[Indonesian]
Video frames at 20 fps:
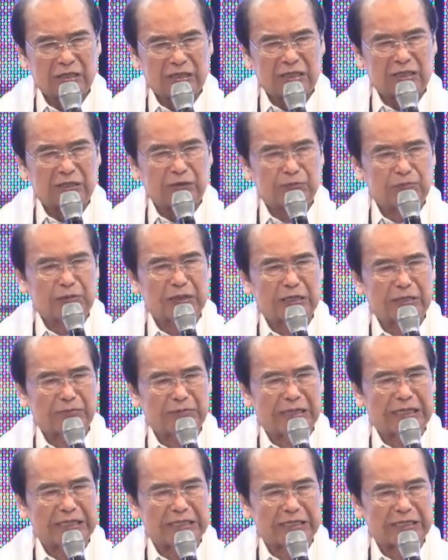
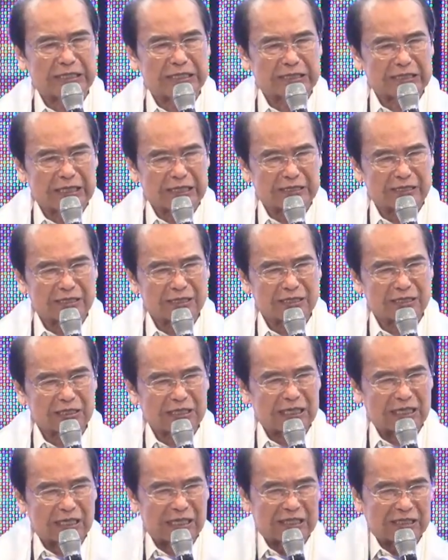Dipermani setan
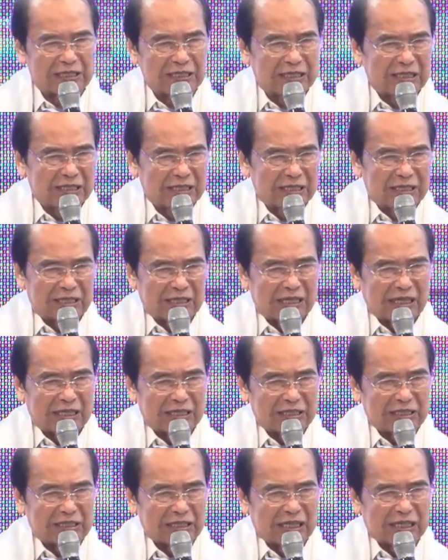sekali
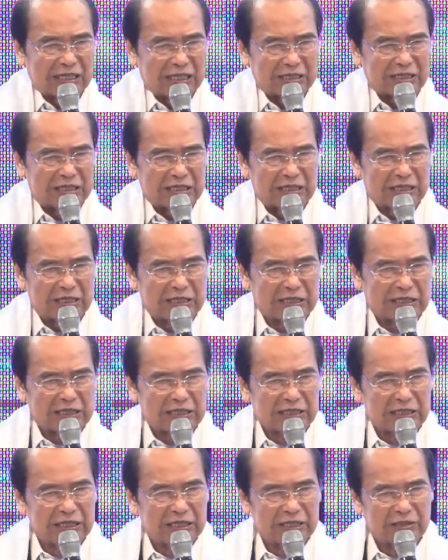lari sana sini
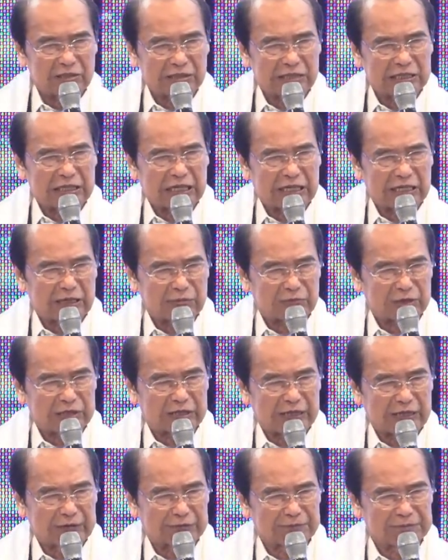ditangkap
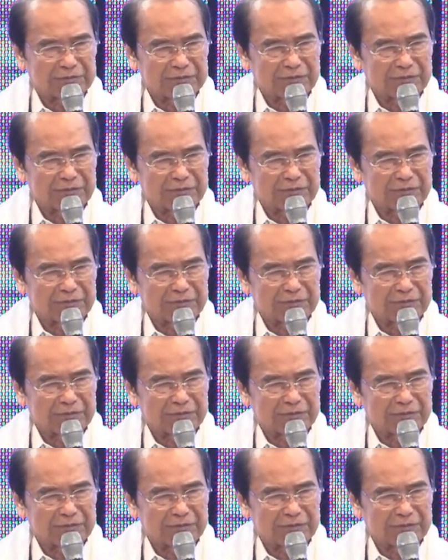setan.